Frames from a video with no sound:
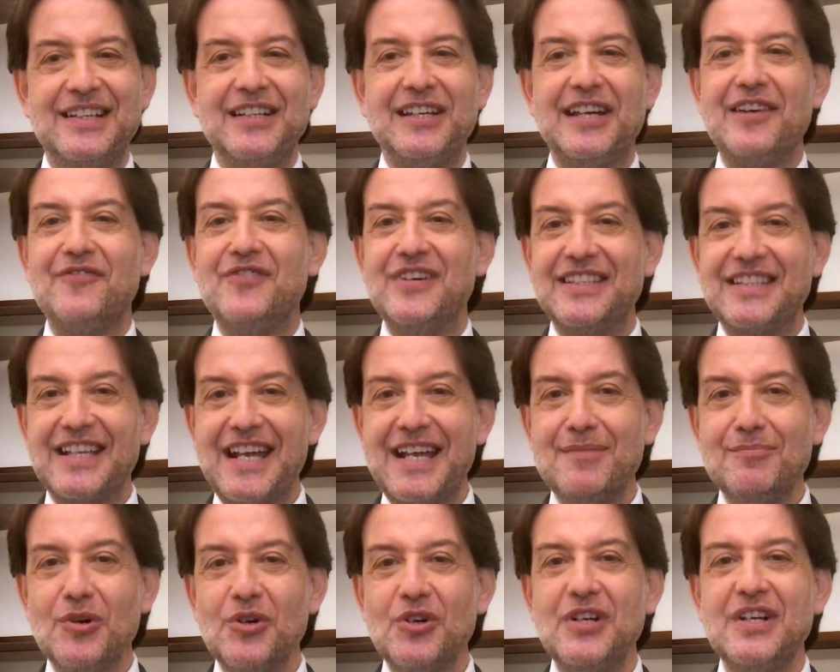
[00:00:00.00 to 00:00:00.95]
e
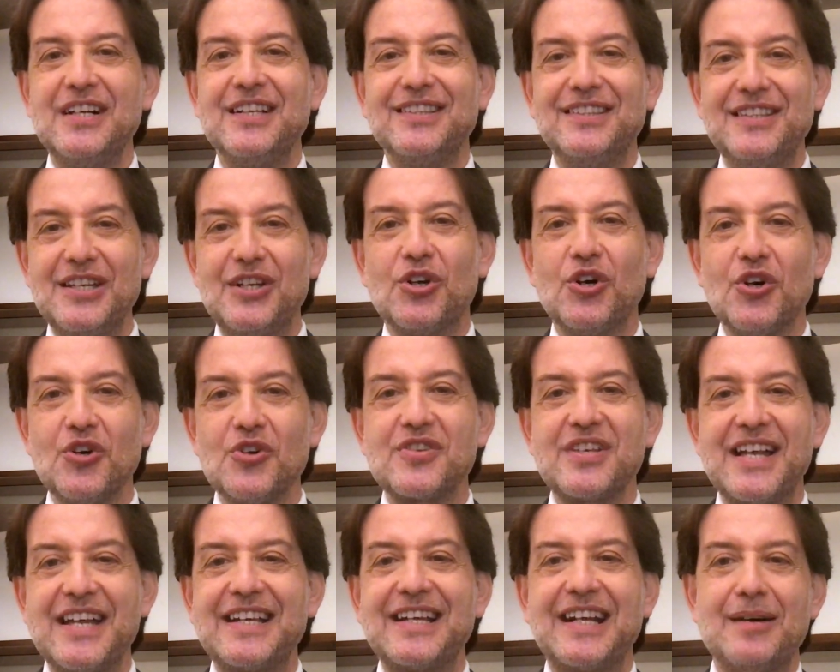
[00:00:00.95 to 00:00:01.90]
vedremo di
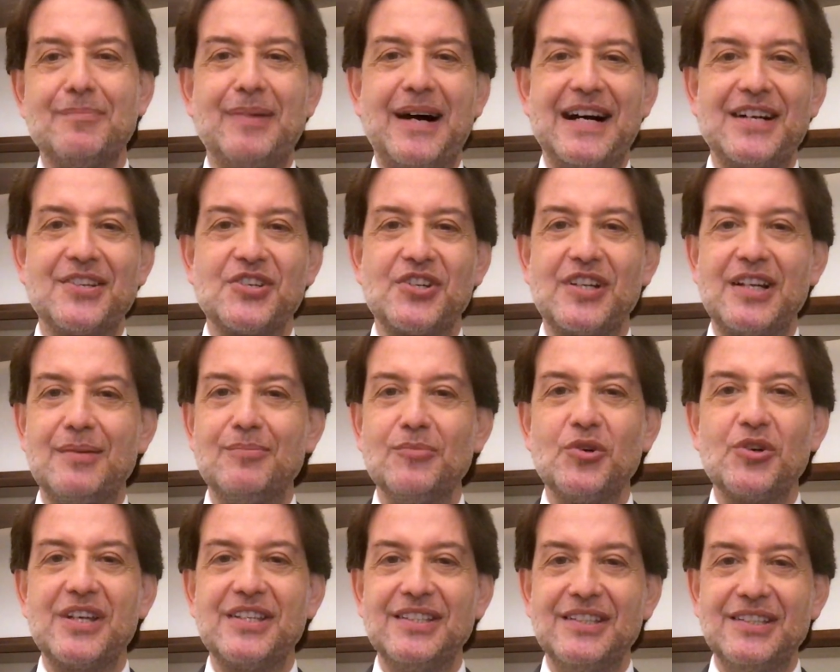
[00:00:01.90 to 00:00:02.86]
cosa è capace
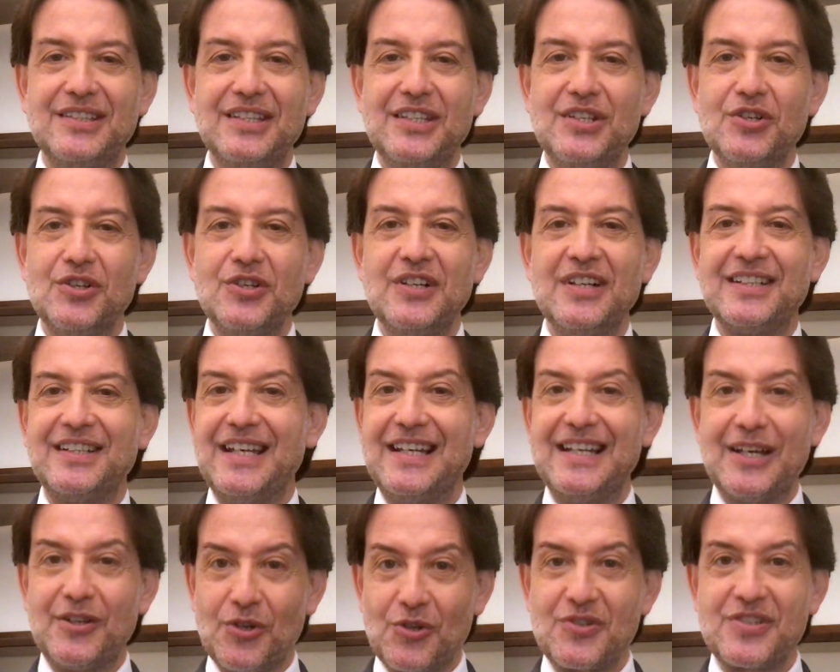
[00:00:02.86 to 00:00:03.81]
l'amore di Dio
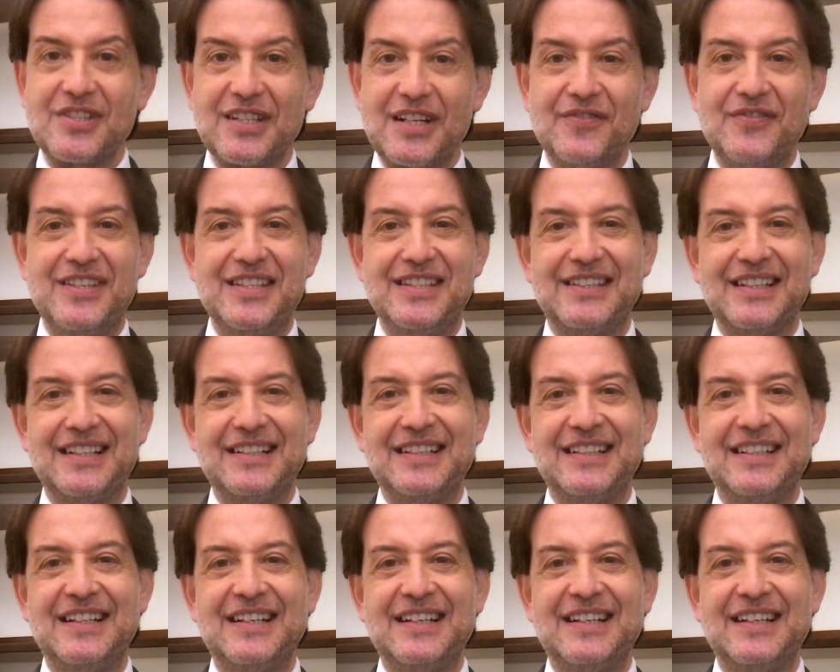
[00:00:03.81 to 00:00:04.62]
nella nostra vita.